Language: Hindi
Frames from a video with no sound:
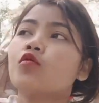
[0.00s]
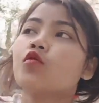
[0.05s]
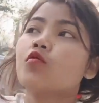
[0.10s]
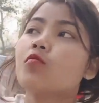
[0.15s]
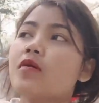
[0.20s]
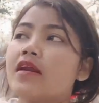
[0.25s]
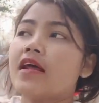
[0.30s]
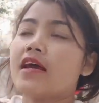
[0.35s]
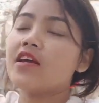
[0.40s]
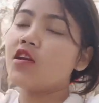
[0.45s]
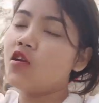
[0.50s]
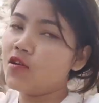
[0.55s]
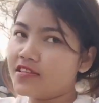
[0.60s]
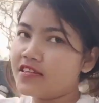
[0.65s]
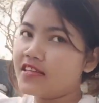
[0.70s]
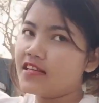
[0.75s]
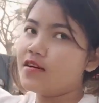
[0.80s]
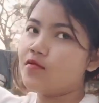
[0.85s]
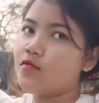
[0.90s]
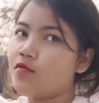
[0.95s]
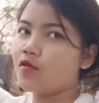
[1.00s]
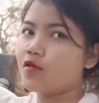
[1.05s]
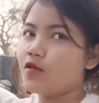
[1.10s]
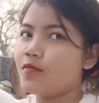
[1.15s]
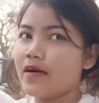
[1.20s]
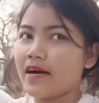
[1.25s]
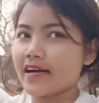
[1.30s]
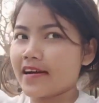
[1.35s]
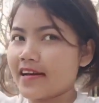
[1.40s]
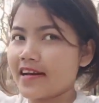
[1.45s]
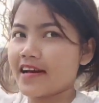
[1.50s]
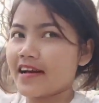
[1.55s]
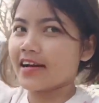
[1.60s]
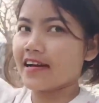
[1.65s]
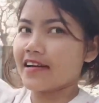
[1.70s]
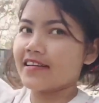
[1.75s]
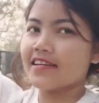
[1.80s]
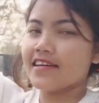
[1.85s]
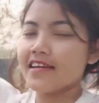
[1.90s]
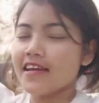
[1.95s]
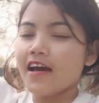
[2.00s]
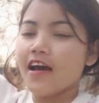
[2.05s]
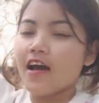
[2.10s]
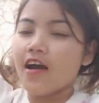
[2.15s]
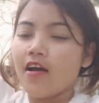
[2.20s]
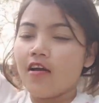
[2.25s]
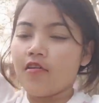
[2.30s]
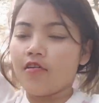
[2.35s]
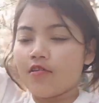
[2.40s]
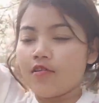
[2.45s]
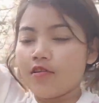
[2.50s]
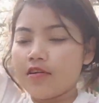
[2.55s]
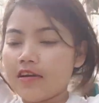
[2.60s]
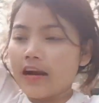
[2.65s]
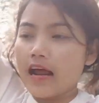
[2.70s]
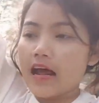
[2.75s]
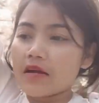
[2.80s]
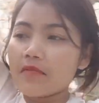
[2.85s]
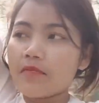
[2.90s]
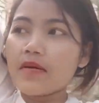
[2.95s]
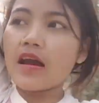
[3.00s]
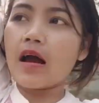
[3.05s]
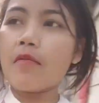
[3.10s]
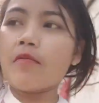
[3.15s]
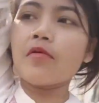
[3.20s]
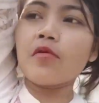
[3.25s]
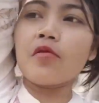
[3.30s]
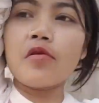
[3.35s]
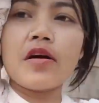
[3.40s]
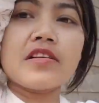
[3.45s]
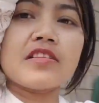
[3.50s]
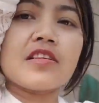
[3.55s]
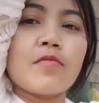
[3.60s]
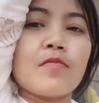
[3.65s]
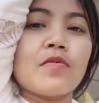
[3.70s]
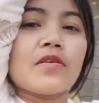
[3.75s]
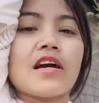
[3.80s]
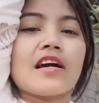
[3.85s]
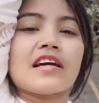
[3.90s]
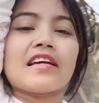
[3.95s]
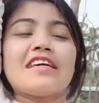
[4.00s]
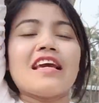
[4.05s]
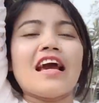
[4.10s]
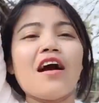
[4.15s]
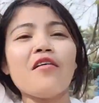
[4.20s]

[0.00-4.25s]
वो तो मेरा ही दोस्त है वो भाग के आ गई थी और रात में हम लोगों का सभी का